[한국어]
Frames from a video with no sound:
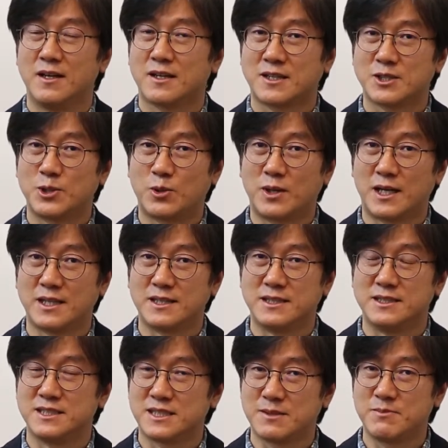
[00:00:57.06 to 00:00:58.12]
그동안
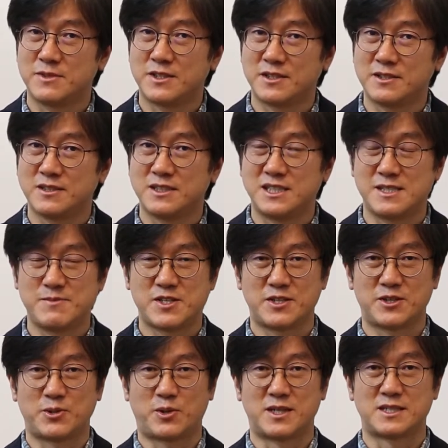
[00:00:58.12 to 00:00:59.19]
10년,
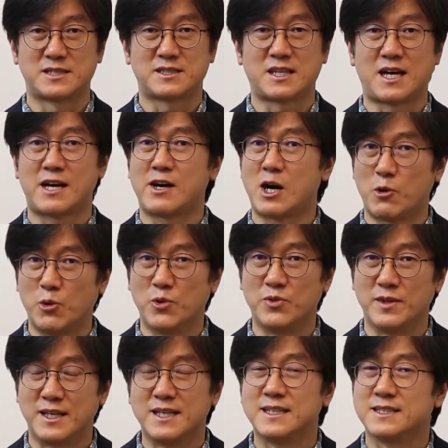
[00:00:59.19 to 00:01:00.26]
20년 동안
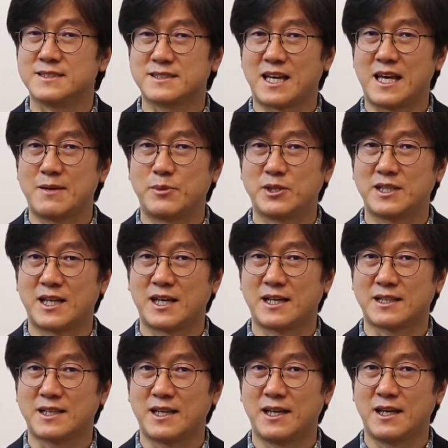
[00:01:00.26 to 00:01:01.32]
쌓아온 사이버
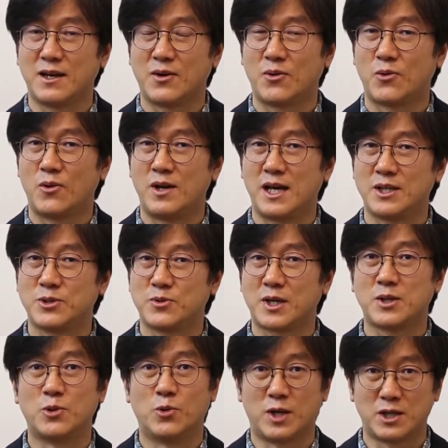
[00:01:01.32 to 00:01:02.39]
대학의 온라인 교육의
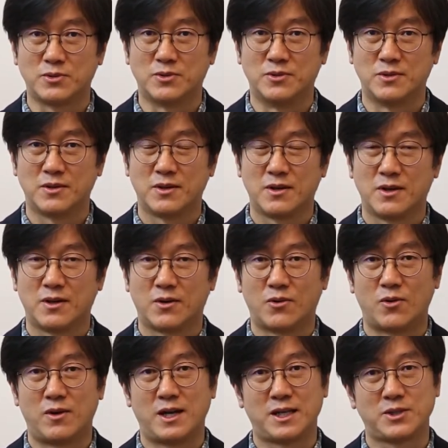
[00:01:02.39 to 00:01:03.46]
노하우,
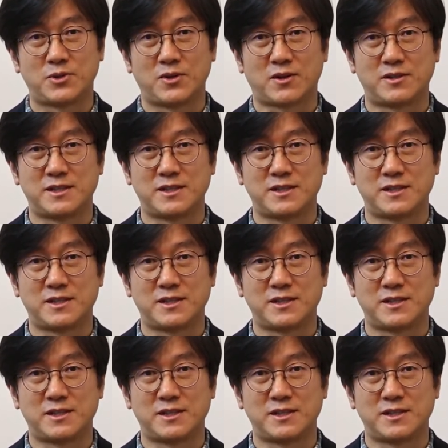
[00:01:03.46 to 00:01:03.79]
온라인 교육